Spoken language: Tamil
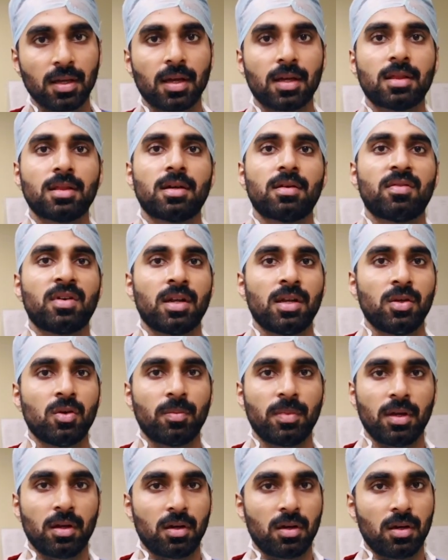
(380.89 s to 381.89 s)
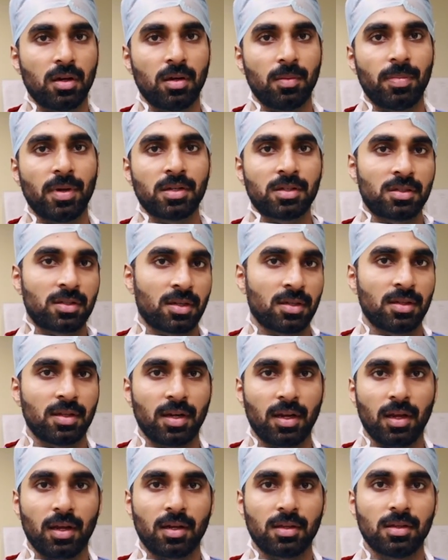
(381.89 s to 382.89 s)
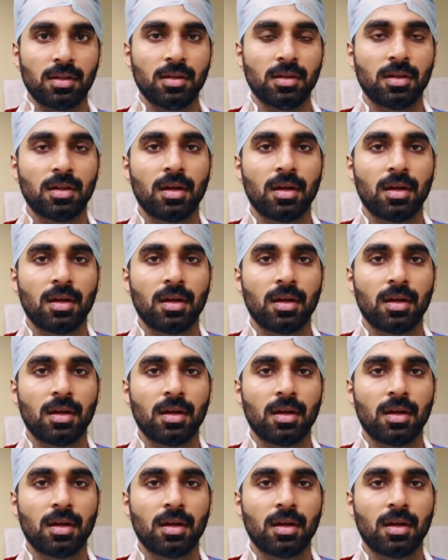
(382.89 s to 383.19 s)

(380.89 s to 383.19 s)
எந்த வலியுமே பேஷண்ட்ஸ்க்கு தெரியாது